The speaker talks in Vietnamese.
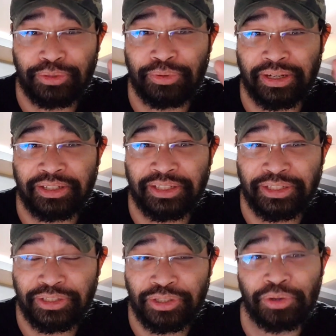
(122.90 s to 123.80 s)
bệnh hòa
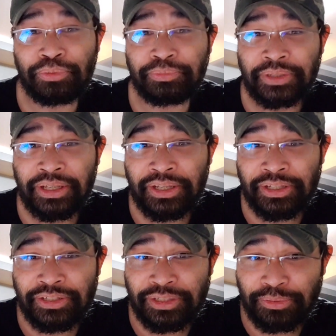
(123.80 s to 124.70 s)
điên khùng
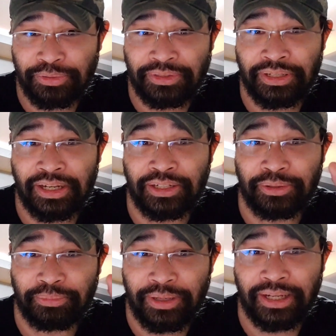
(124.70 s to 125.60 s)
xấu xa
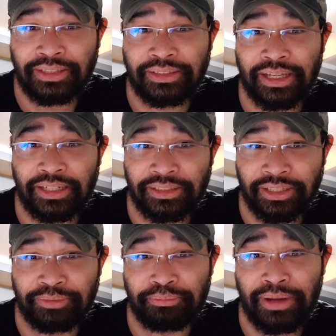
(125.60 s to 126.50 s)
độc ác tàn
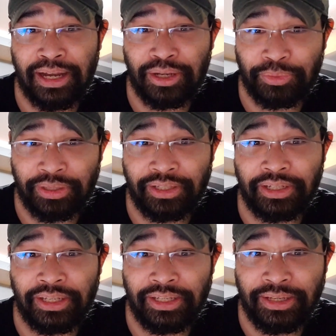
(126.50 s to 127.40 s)
nhẫn ma quỷ
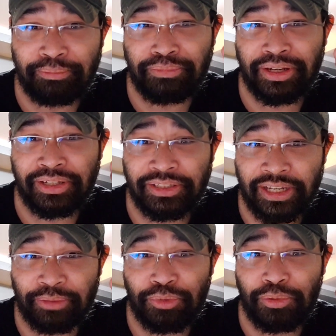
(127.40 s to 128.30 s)
đĩ điếm mất
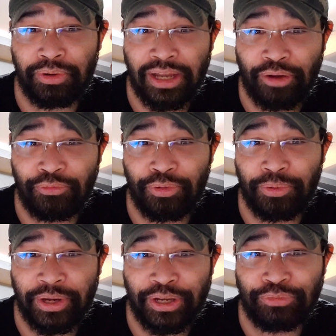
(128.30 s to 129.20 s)
dạy bố láo
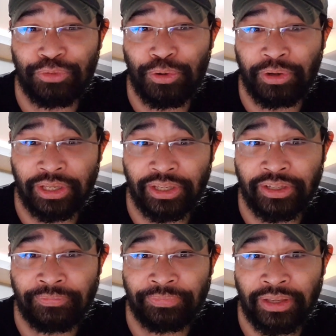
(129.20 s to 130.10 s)
vô ơn vô
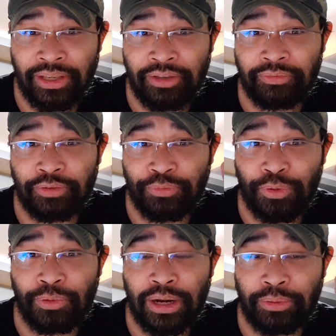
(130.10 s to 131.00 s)
nghĩa và
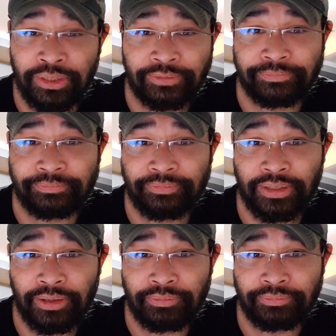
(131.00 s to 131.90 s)
vô đạo đức
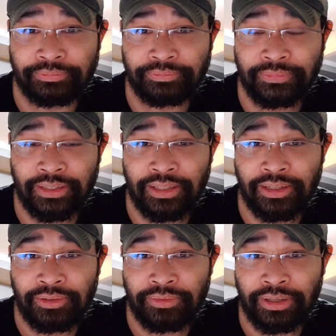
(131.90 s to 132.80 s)
nhớ không
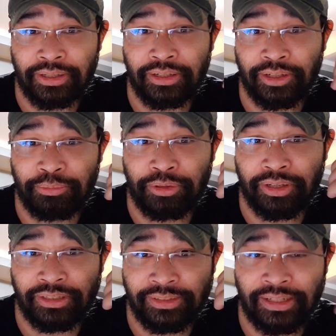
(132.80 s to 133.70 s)
hoặc là nói
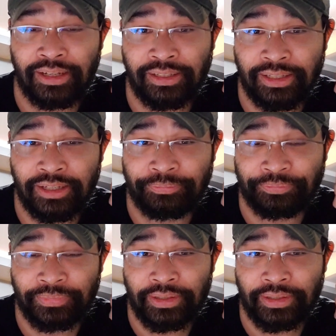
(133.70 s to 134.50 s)
một cách khác á,